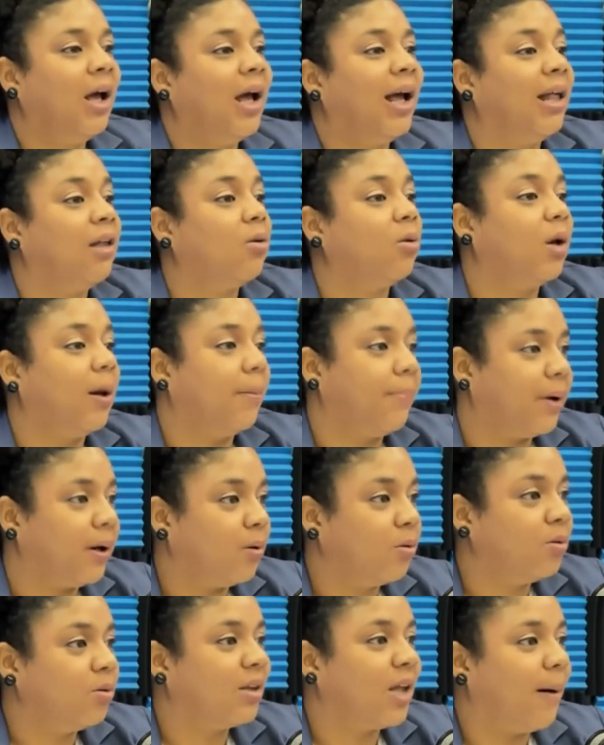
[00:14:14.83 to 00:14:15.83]
Es una
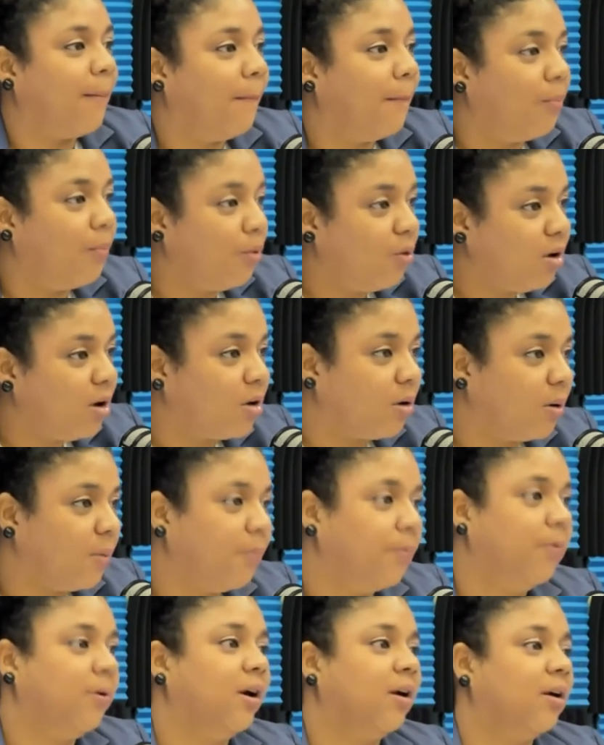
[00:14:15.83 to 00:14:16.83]
pregunta muy
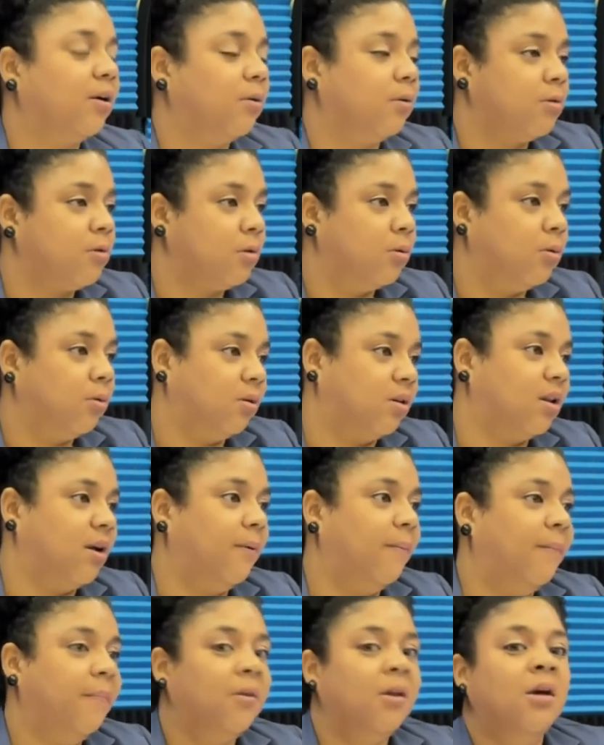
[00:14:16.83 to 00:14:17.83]
común en consulta.
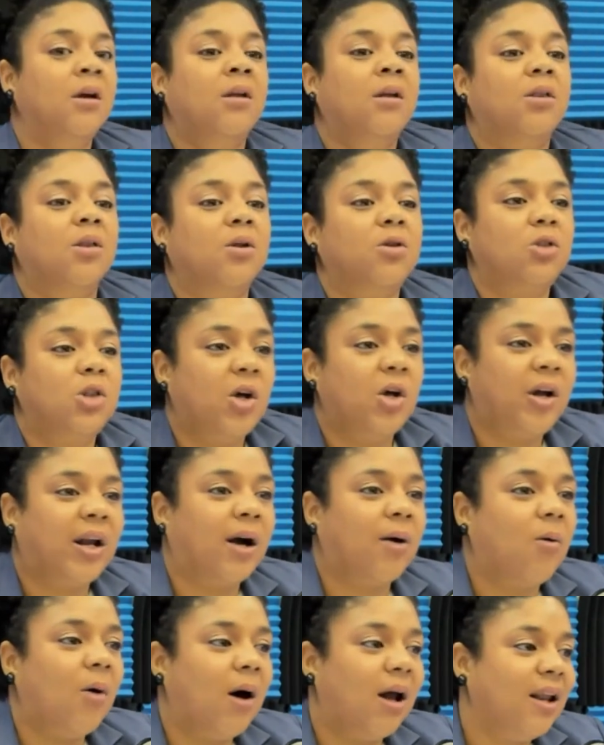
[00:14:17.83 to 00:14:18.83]

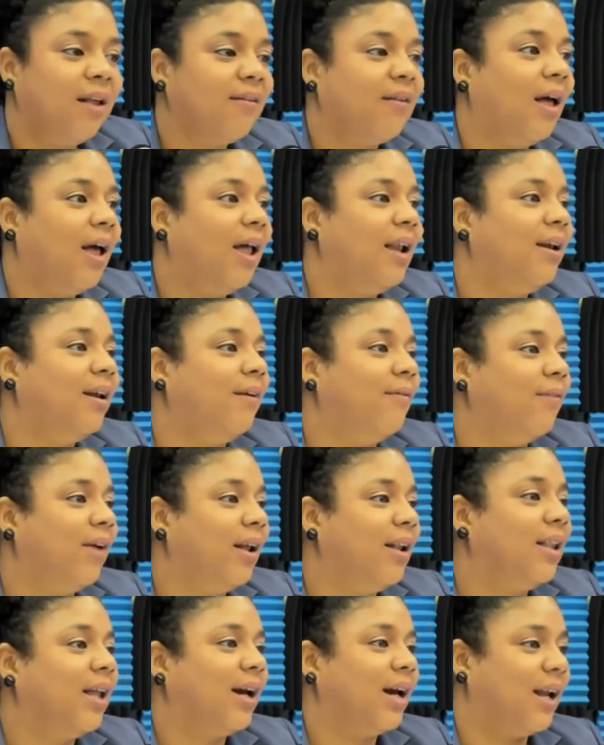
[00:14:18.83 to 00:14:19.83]
Doctora, ¿cuál es el
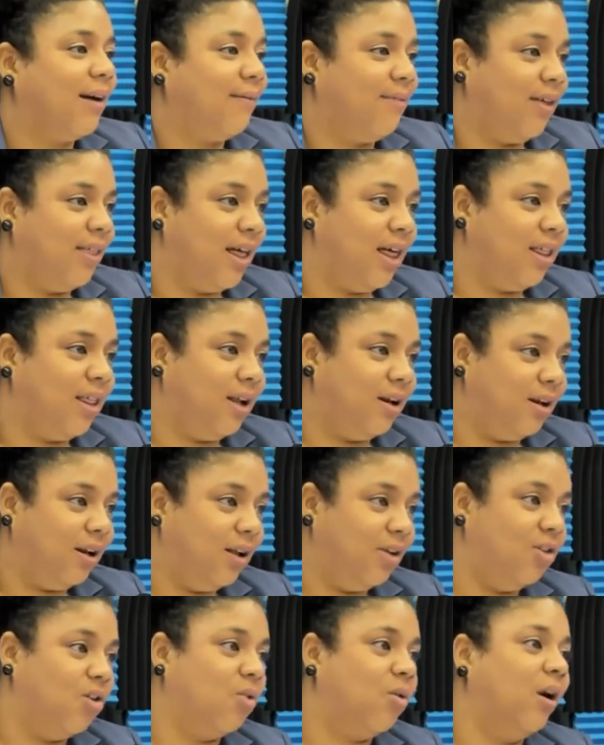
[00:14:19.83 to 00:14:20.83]
nivel de gravedad del
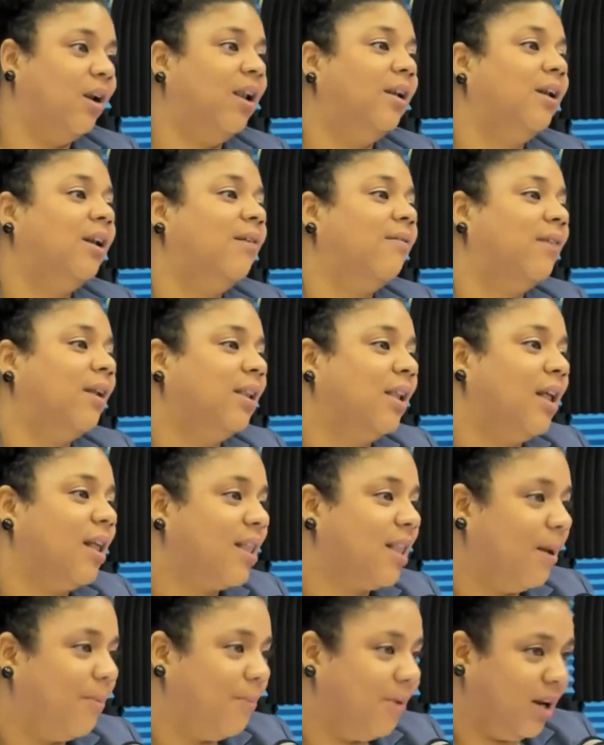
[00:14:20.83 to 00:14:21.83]
niño? ¿Cuál es el nivel de
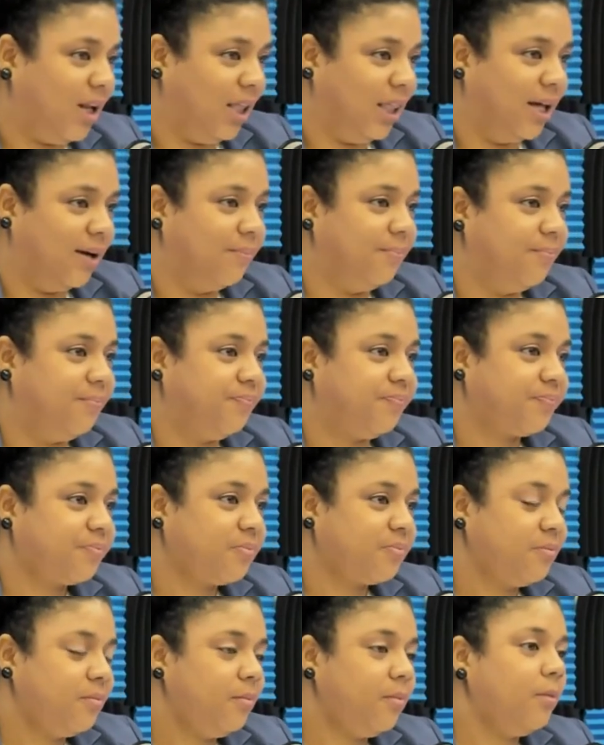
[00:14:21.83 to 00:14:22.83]
severidad?
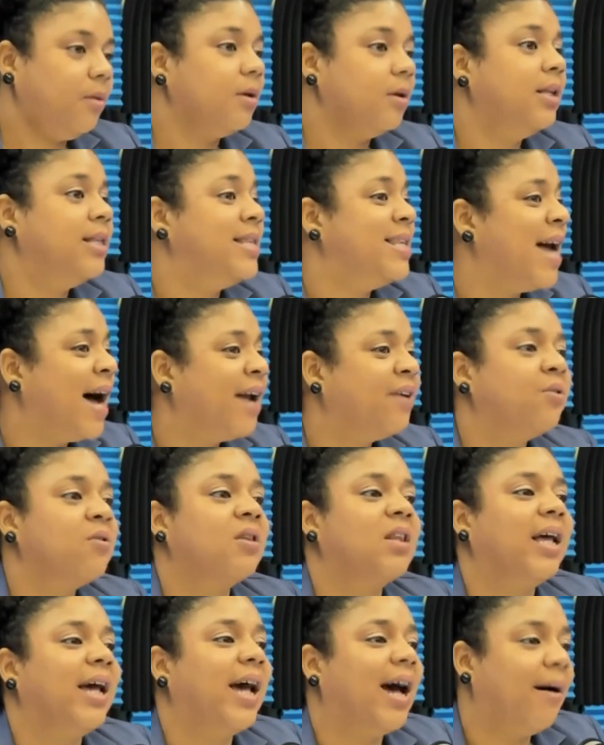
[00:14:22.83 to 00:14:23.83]
Ya no
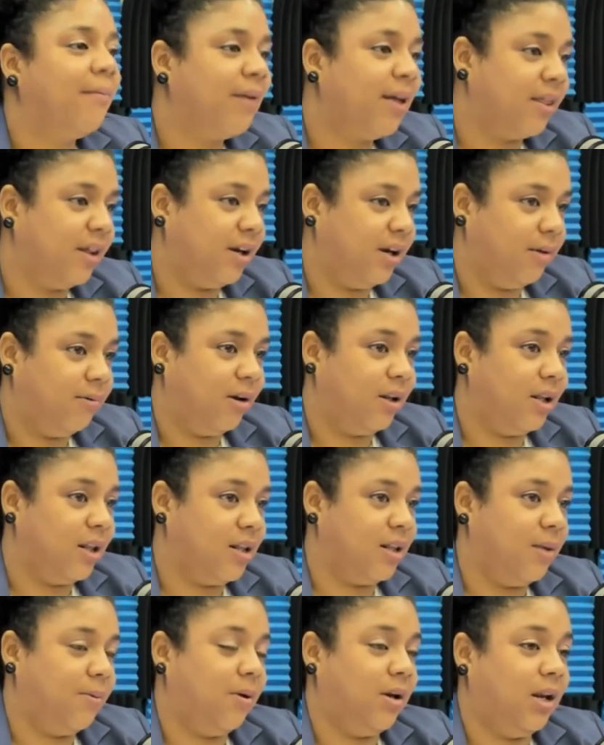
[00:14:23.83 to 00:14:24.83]
se habla de nivel de
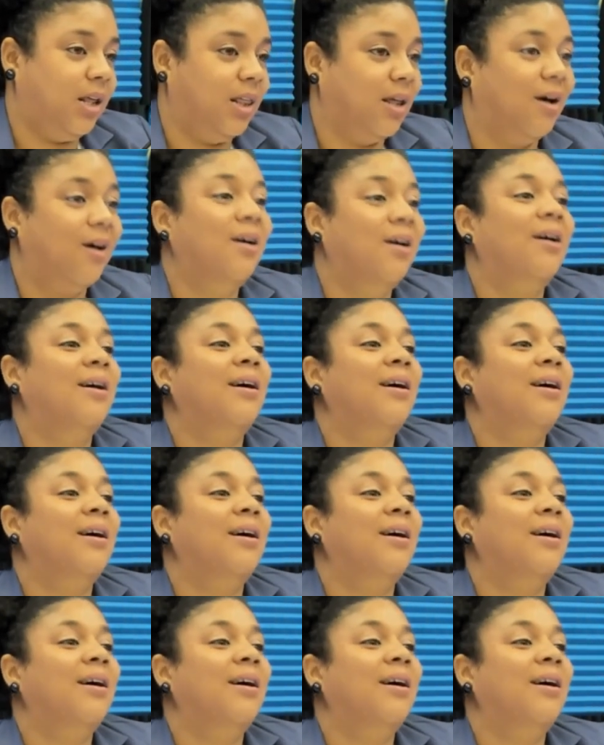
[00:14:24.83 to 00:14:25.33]
severidad,